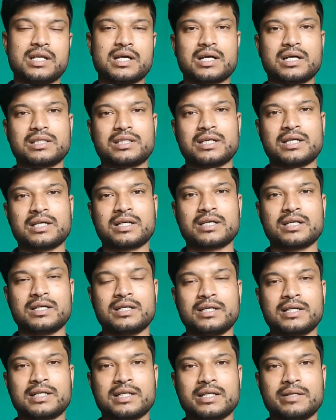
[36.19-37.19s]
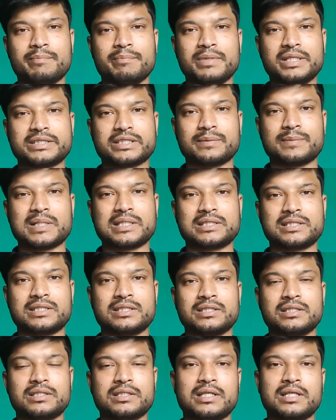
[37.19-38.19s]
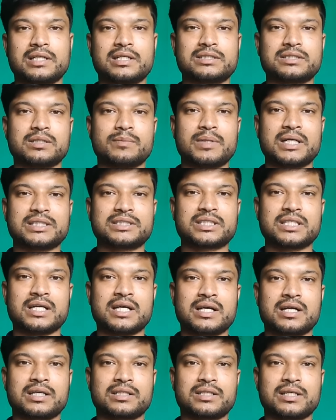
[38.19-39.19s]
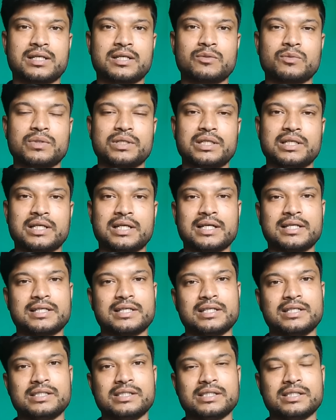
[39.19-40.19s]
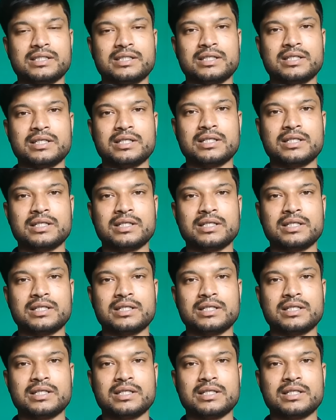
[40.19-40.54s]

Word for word: लगातार एक लंबे समय से धनगर समाज के हकतकारों की लड़ाई के लिए